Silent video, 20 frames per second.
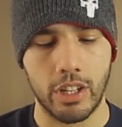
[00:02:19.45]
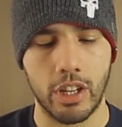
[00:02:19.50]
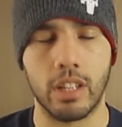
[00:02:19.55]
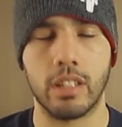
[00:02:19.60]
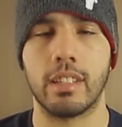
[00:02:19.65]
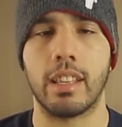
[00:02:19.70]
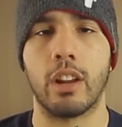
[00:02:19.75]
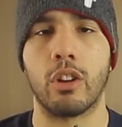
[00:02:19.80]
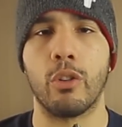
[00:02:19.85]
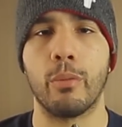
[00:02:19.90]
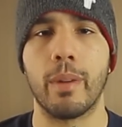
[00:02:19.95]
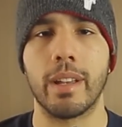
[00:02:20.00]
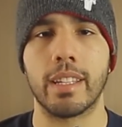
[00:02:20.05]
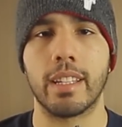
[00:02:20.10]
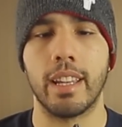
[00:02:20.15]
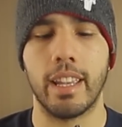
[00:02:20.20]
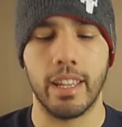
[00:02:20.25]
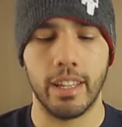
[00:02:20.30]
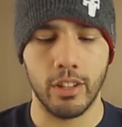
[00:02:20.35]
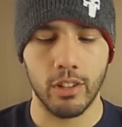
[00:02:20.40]
Cioè, sta roba
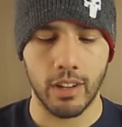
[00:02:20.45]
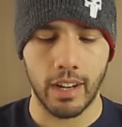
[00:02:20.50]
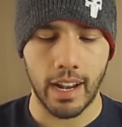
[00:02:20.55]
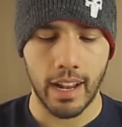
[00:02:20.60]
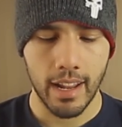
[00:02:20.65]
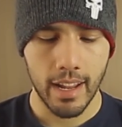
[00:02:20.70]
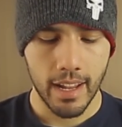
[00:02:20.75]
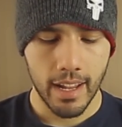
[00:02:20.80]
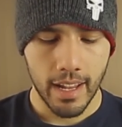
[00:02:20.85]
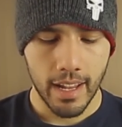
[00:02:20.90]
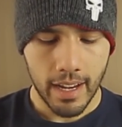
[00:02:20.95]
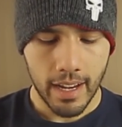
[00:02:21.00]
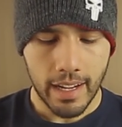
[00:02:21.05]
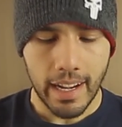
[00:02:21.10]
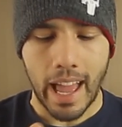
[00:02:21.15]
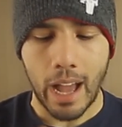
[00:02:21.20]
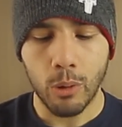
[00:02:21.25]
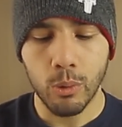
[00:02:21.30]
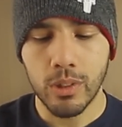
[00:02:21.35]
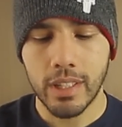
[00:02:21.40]
se io la
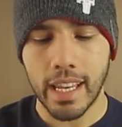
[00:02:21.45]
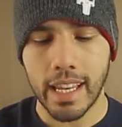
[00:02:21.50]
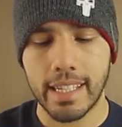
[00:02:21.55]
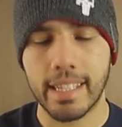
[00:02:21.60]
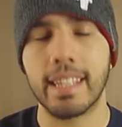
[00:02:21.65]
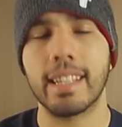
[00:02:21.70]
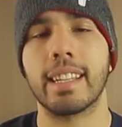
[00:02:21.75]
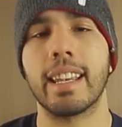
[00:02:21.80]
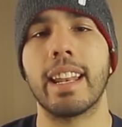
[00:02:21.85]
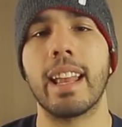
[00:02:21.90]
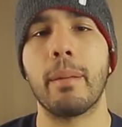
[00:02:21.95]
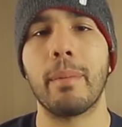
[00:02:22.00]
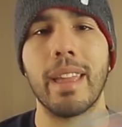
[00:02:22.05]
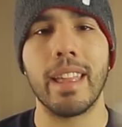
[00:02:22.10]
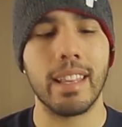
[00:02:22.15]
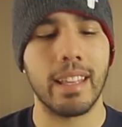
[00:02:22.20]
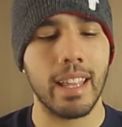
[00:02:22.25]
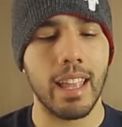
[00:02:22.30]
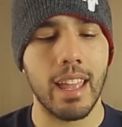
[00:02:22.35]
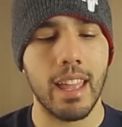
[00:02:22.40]
la usassi
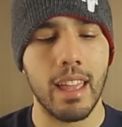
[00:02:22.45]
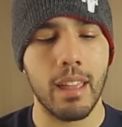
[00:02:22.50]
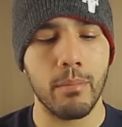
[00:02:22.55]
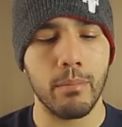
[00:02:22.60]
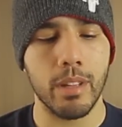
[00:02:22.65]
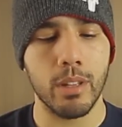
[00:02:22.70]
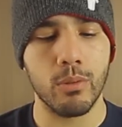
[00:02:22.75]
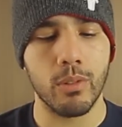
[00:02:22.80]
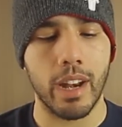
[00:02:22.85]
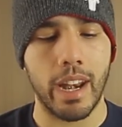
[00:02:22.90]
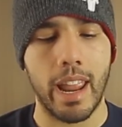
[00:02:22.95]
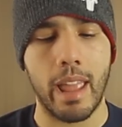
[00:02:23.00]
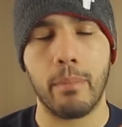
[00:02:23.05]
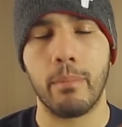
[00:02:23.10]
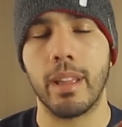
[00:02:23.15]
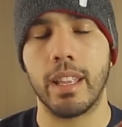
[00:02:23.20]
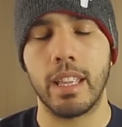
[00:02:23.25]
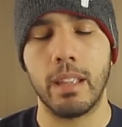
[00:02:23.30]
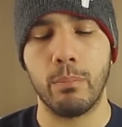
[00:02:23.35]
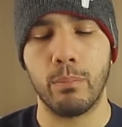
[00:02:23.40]
seriamente mi
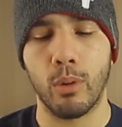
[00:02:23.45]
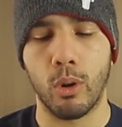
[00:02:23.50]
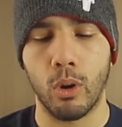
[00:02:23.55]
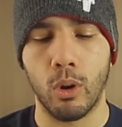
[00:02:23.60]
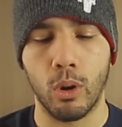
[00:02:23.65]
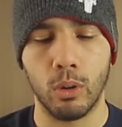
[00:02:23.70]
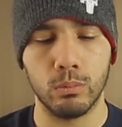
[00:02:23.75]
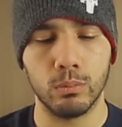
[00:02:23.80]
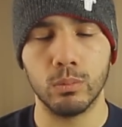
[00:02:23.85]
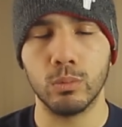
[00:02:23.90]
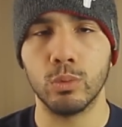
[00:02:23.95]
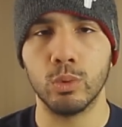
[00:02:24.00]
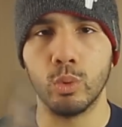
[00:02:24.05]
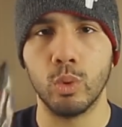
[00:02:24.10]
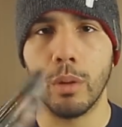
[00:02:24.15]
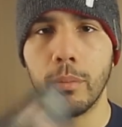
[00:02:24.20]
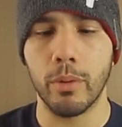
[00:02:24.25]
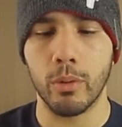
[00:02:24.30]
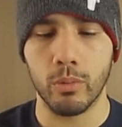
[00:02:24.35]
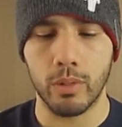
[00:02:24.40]
durerebbe tipo
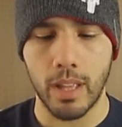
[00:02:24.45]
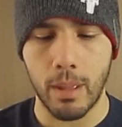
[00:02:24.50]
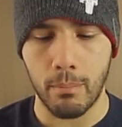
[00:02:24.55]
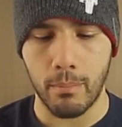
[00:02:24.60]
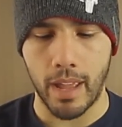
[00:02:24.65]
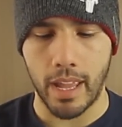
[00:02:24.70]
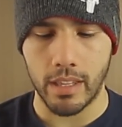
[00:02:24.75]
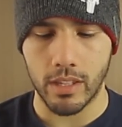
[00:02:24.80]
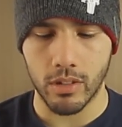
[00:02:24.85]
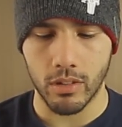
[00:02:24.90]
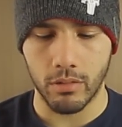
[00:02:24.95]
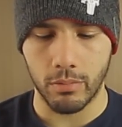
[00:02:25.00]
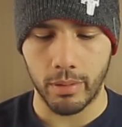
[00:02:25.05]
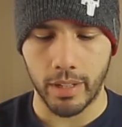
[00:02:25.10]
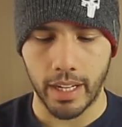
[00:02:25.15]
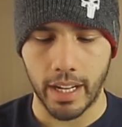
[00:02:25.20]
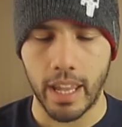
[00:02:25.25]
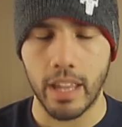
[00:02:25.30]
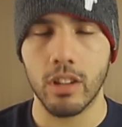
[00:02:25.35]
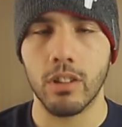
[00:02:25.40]
due minuti e mezzo
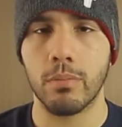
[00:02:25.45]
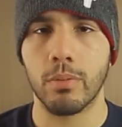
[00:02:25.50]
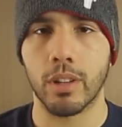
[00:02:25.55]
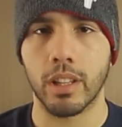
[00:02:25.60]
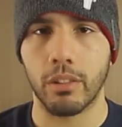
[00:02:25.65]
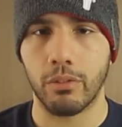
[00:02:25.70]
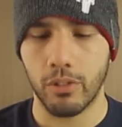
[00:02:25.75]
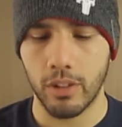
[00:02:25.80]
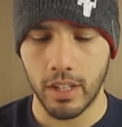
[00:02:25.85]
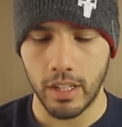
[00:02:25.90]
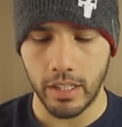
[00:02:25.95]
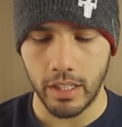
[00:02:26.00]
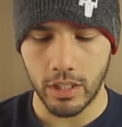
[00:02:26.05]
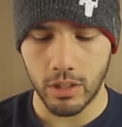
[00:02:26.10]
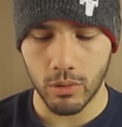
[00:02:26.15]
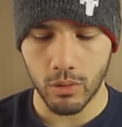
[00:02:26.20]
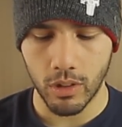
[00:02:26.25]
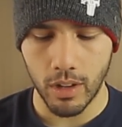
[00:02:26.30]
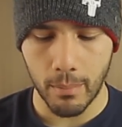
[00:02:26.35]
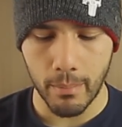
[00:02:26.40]
perché io i portafogli li
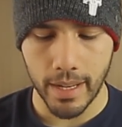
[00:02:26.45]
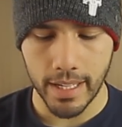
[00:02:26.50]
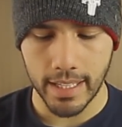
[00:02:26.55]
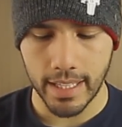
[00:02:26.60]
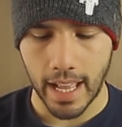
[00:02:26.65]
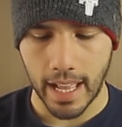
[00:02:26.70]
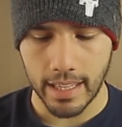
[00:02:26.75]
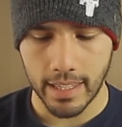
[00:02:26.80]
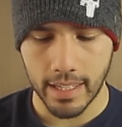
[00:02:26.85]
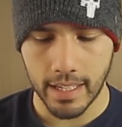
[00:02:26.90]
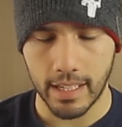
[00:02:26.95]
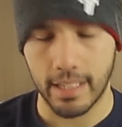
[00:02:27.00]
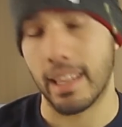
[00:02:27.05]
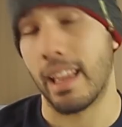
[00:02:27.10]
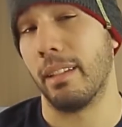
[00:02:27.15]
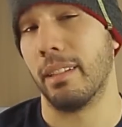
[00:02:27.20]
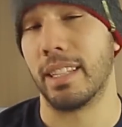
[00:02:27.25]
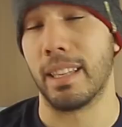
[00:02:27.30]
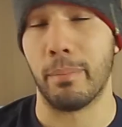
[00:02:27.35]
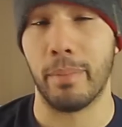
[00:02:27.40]
distruggo abbastanza,
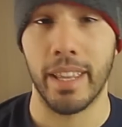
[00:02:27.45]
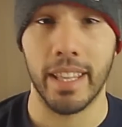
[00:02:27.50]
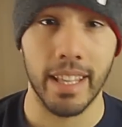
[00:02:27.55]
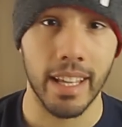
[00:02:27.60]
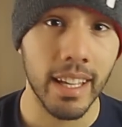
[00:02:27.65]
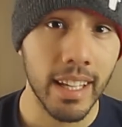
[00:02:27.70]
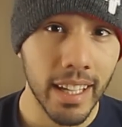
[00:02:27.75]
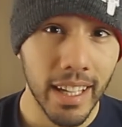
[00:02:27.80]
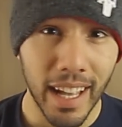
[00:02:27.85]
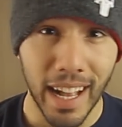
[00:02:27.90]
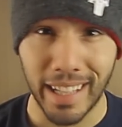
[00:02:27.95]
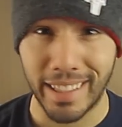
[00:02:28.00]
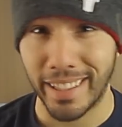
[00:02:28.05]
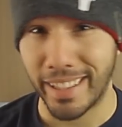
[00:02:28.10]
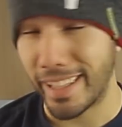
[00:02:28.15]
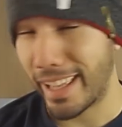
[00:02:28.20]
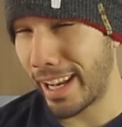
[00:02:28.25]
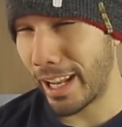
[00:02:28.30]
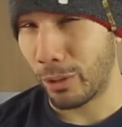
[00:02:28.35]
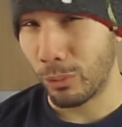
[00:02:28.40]
sa, sapete, a
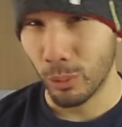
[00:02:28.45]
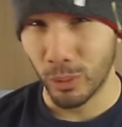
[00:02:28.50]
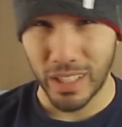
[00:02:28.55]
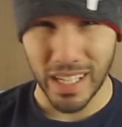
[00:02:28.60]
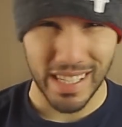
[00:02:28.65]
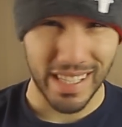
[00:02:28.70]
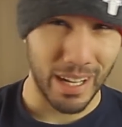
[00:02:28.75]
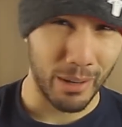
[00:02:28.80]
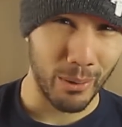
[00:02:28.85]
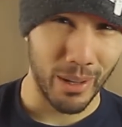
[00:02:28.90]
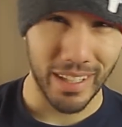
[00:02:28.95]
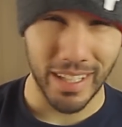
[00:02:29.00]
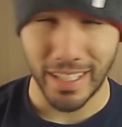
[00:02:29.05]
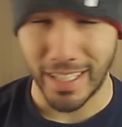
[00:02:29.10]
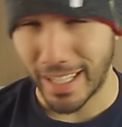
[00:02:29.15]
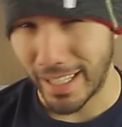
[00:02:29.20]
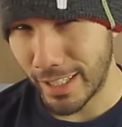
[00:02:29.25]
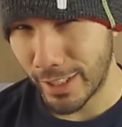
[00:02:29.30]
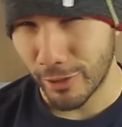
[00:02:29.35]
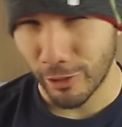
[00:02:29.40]
tenere tutta questa
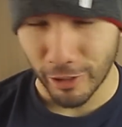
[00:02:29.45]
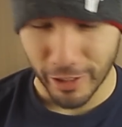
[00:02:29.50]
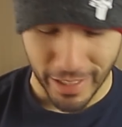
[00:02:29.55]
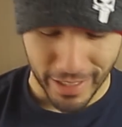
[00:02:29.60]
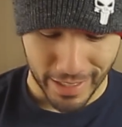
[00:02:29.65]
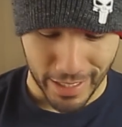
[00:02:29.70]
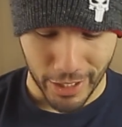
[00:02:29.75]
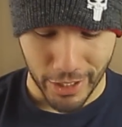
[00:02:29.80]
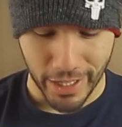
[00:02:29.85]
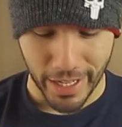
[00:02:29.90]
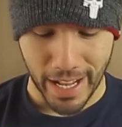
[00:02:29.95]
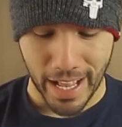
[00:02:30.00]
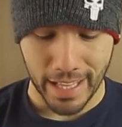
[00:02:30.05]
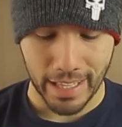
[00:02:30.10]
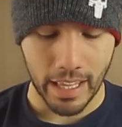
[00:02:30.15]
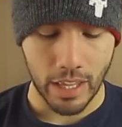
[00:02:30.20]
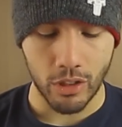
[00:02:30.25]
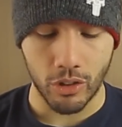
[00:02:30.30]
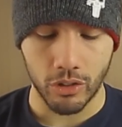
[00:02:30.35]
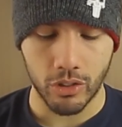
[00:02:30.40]
quantità di soldi
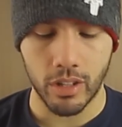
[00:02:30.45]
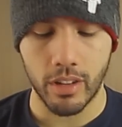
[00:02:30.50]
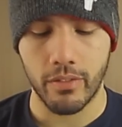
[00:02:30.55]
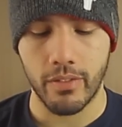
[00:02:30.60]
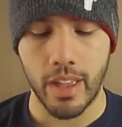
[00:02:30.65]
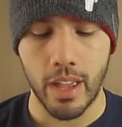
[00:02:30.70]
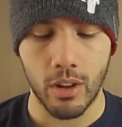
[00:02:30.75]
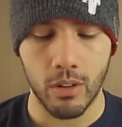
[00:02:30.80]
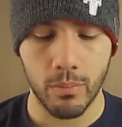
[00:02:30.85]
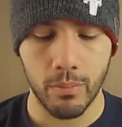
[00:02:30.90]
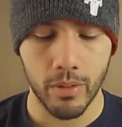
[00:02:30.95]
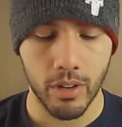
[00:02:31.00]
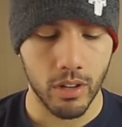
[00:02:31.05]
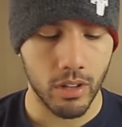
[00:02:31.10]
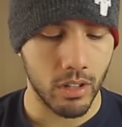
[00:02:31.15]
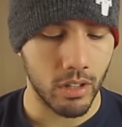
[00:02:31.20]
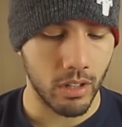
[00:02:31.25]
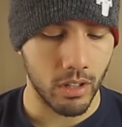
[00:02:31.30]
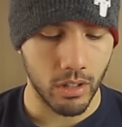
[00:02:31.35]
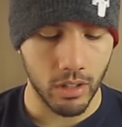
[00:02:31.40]
esagerata, no, non è vero,
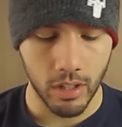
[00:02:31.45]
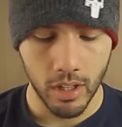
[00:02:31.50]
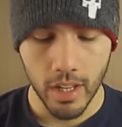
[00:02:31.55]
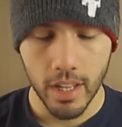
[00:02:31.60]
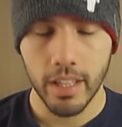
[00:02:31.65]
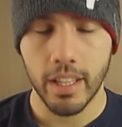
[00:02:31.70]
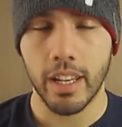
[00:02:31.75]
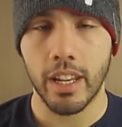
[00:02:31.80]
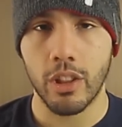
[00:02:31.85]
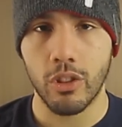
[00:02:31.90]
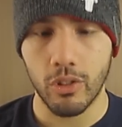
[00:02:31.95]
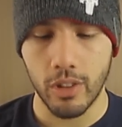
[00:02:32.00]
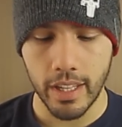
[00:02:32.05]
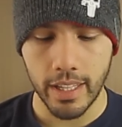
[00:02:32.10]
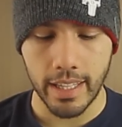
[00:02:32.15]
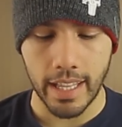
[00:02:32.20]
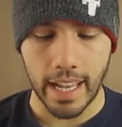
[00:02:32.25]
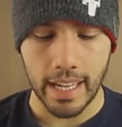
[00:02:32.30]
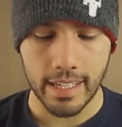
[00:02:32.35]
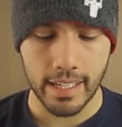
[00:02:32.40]
però tenendoli
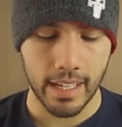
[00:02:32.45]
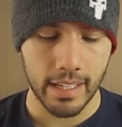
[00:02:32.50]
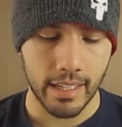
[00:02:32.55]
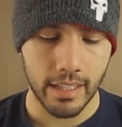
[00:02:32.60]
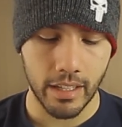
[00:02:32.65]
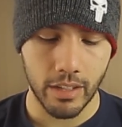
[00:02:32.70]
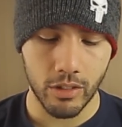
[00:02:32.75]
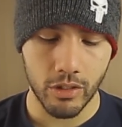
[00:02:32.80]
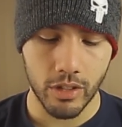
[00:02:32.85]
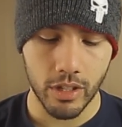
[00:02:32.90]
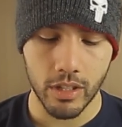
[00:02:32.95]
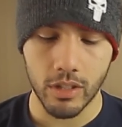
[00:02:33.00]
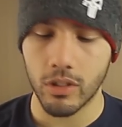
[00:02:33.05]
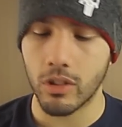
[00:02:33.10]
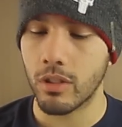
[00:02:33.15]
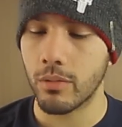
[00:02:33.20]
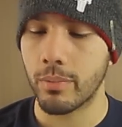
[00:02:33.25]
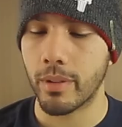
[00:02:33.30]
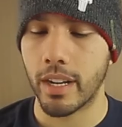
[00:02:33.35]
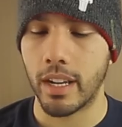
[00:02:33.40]
in tasca, sedendoci
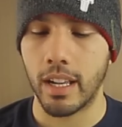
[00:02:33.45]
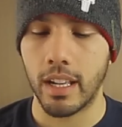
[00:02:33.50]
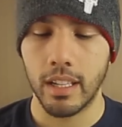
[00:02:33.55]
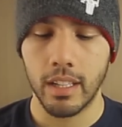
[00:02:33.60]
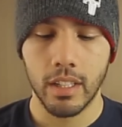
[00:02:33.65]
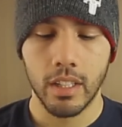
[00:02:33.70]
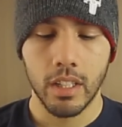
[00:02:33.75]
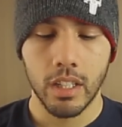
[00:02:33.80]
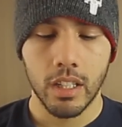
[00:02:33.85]
sopra.